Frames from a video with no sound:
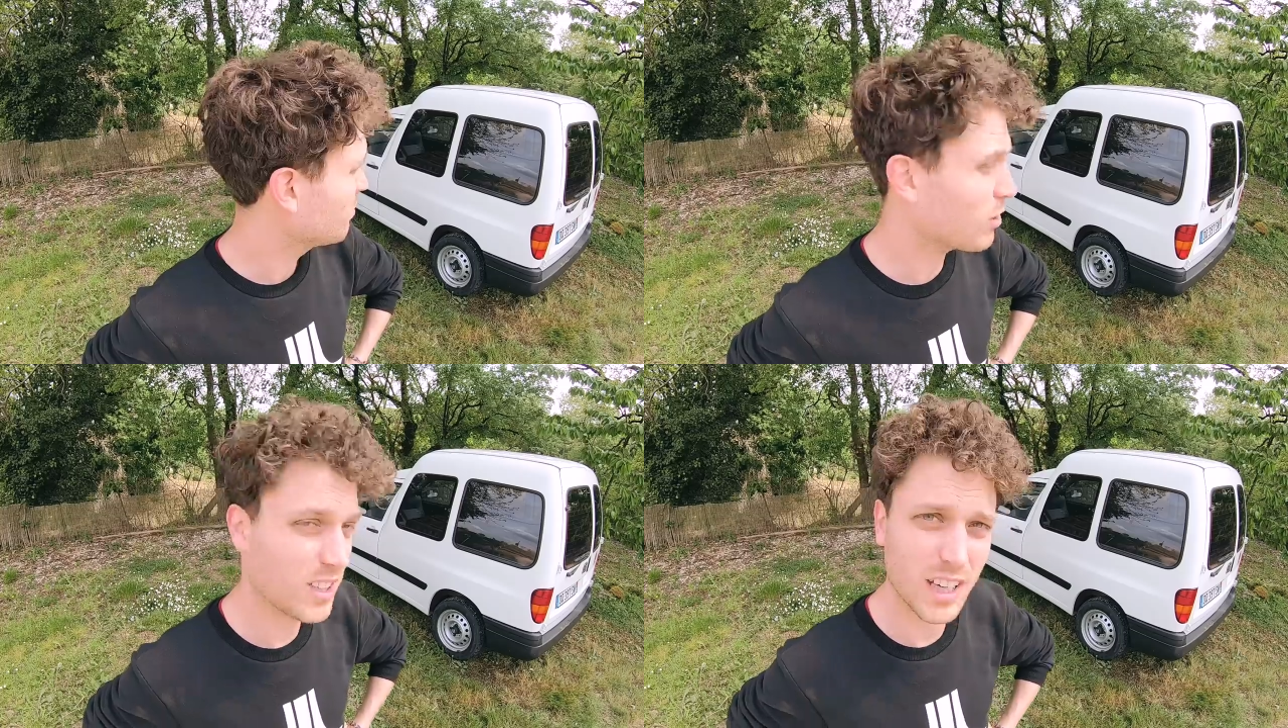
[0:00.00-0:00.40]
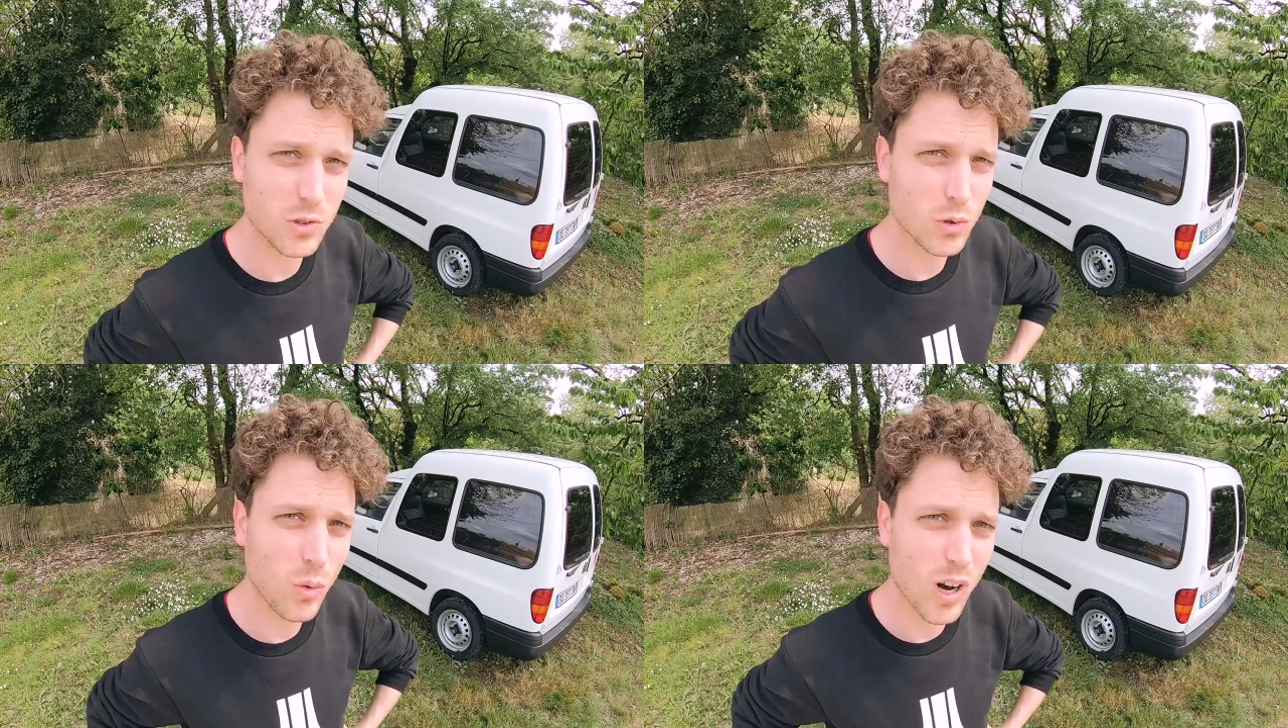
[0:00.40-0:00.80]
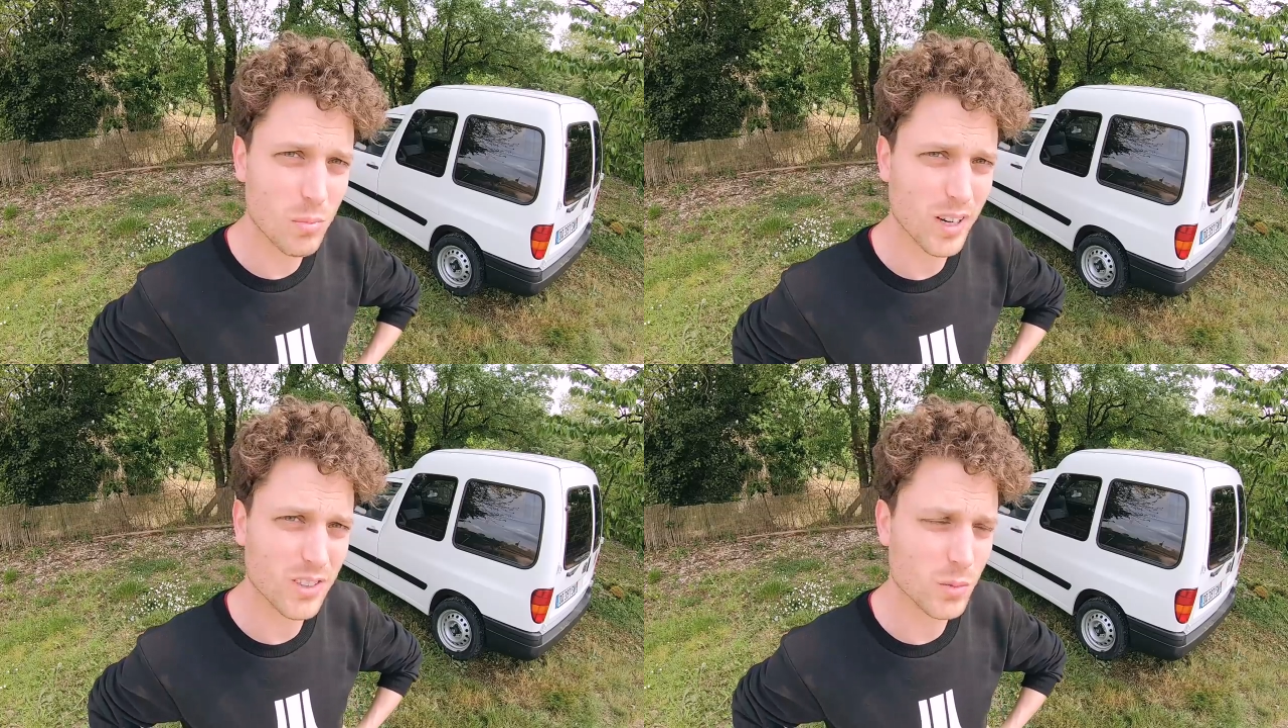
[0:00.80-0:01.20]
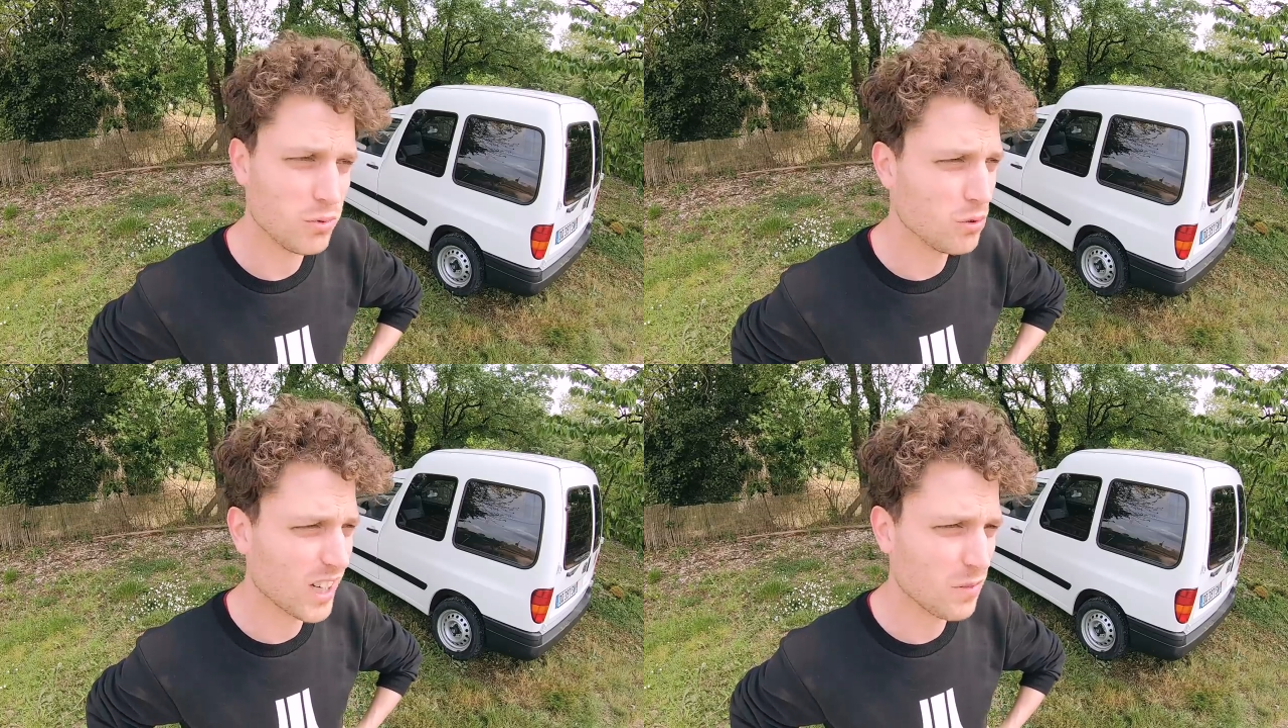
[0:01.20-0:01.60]
voir des rideaux noirs, par
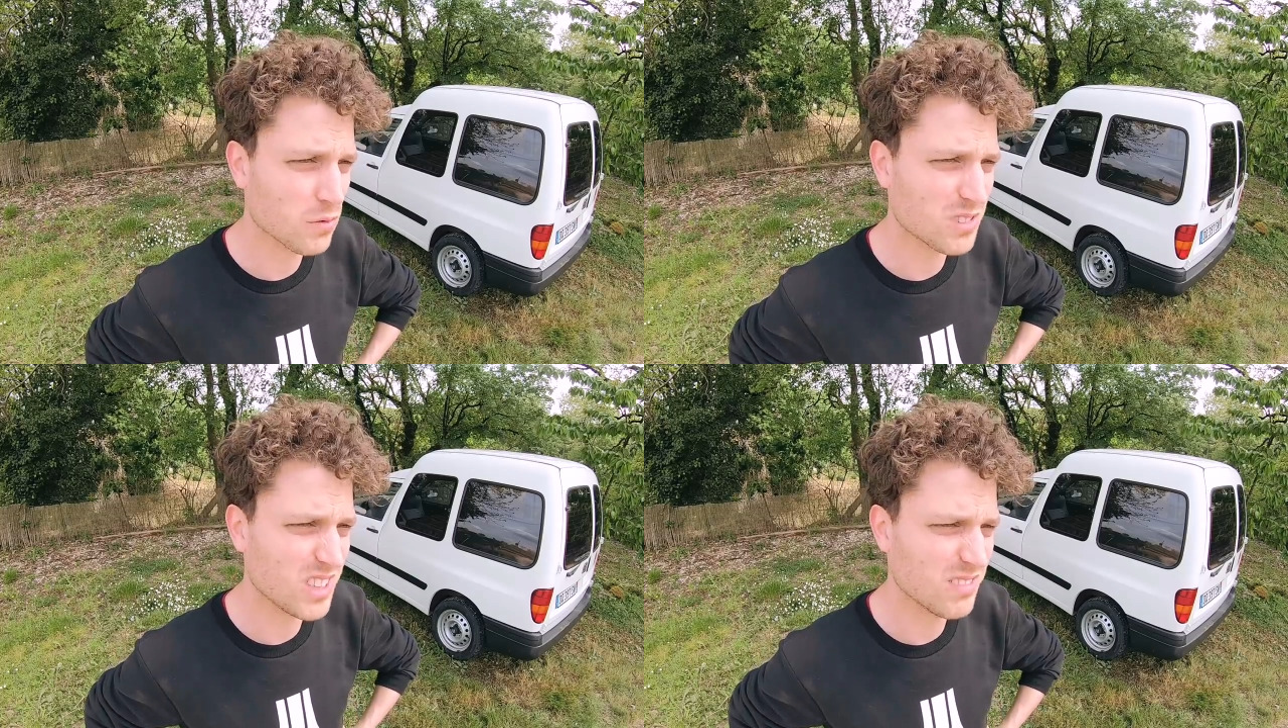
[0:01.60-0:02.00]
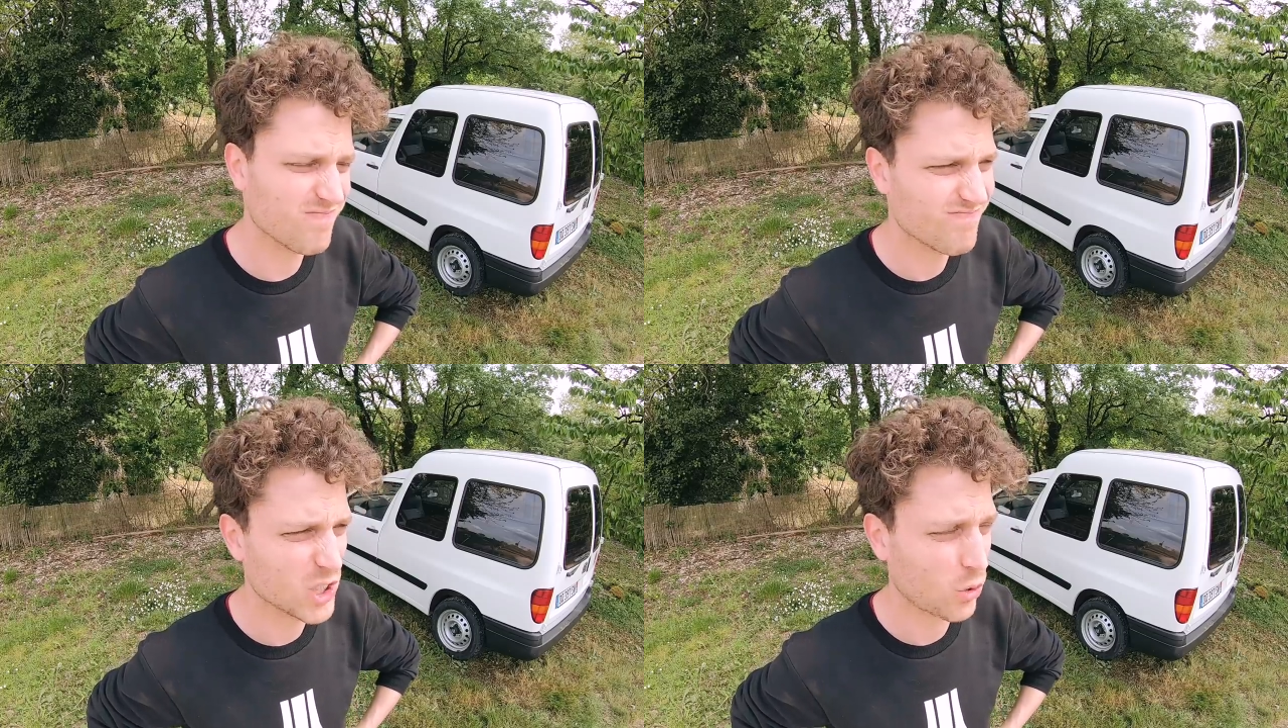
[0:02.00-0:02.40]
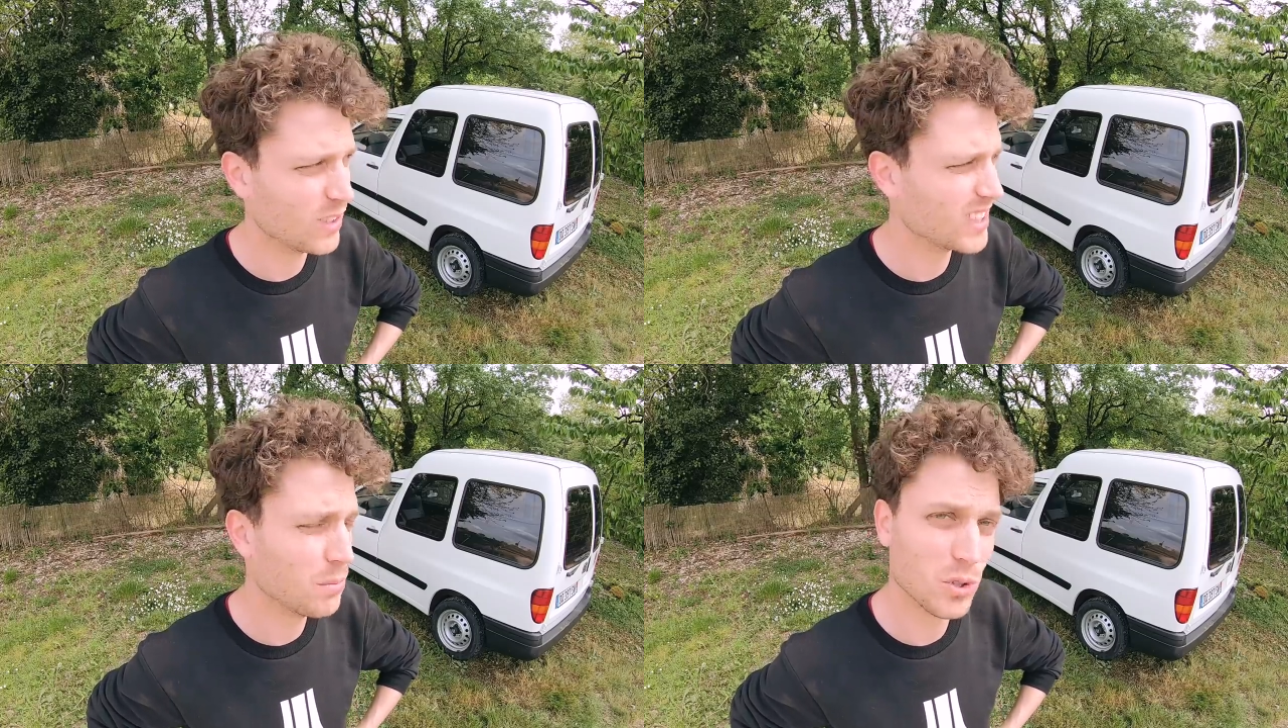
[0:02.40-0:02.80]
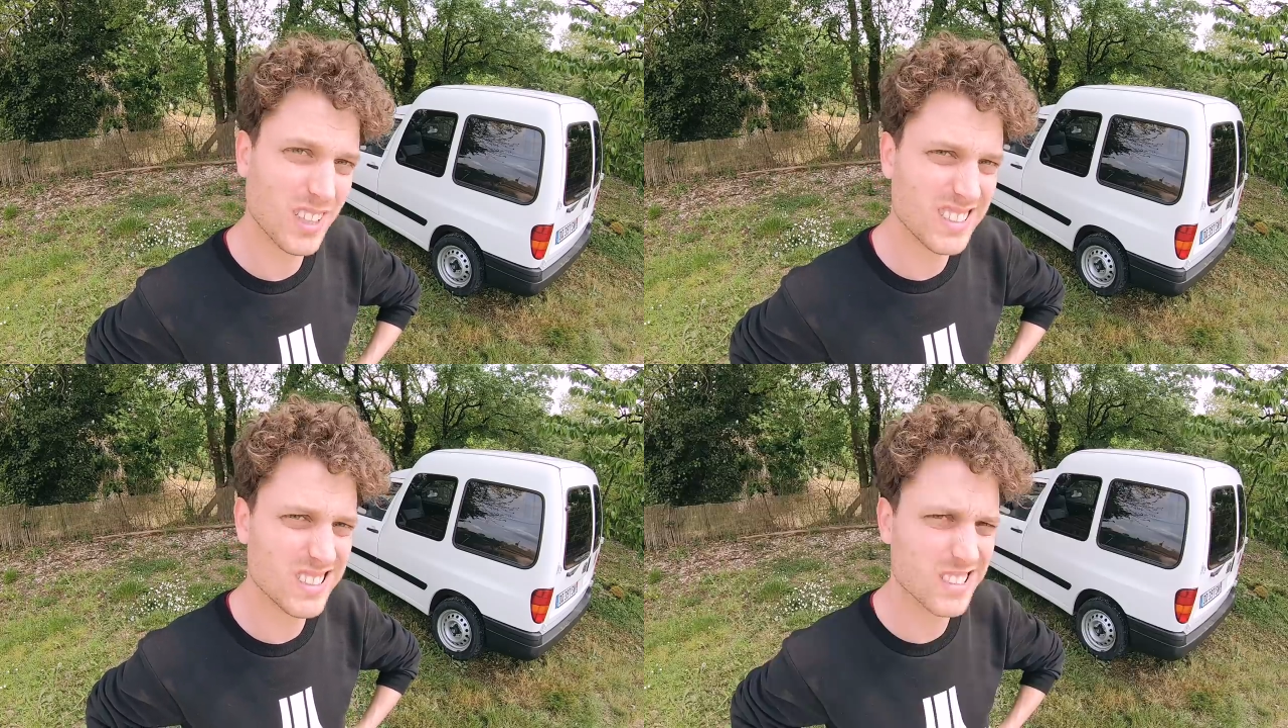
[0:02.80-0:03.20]
exemple, ou gris foncé, je trouvais ça un peu
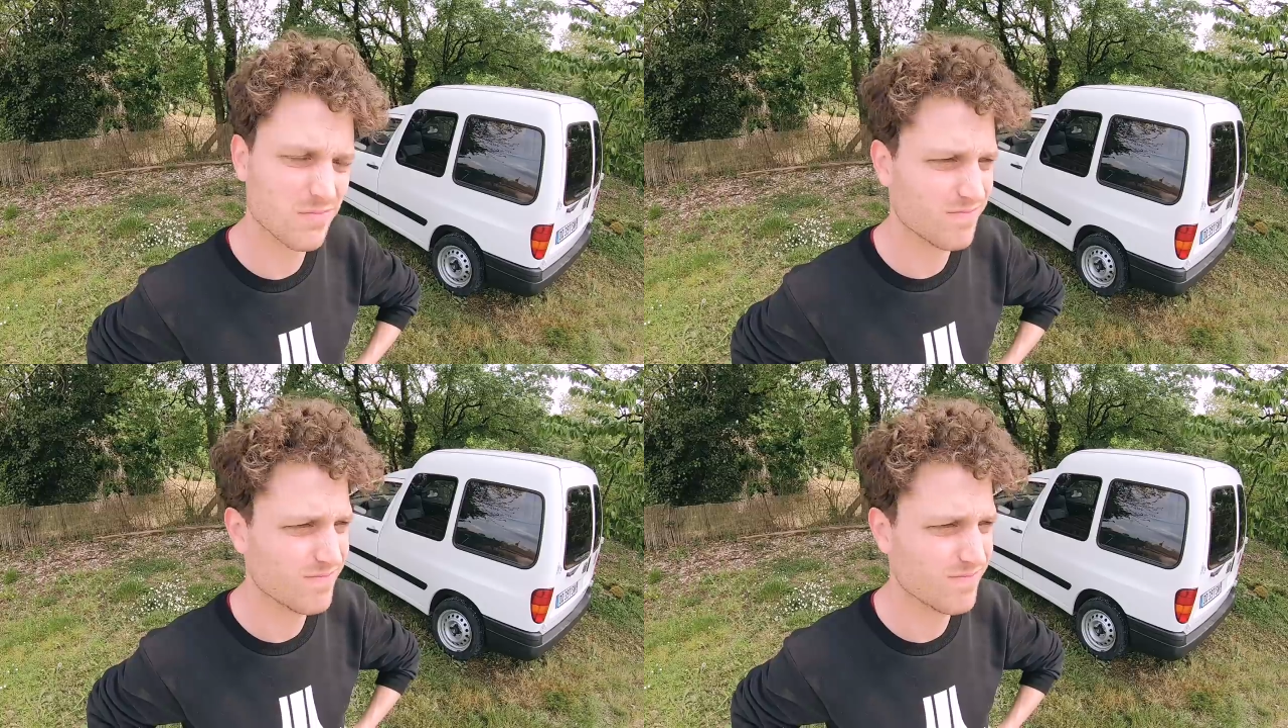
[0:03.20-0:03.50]
triste.